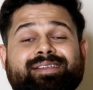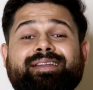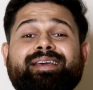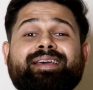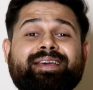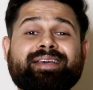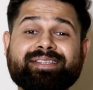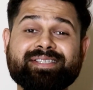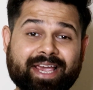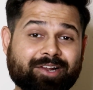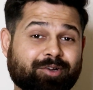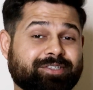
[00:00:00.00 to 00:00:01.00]
इसलिए इन
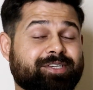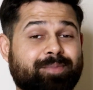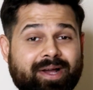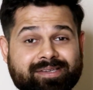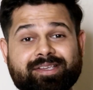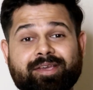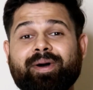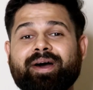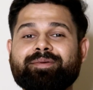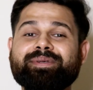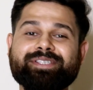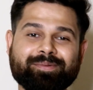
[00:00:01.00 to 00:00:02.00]
साइकोलॉजी बायस के
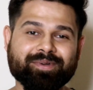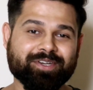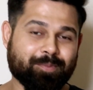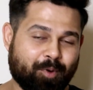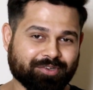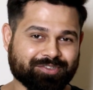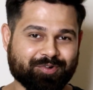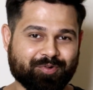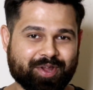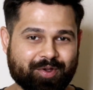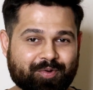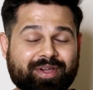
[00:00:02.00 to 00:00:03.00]
बारे में समझना बहुत
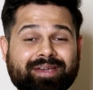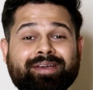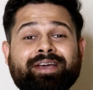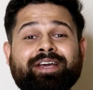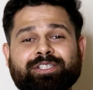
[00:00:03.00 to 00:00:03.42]
ज़रूरी है ओके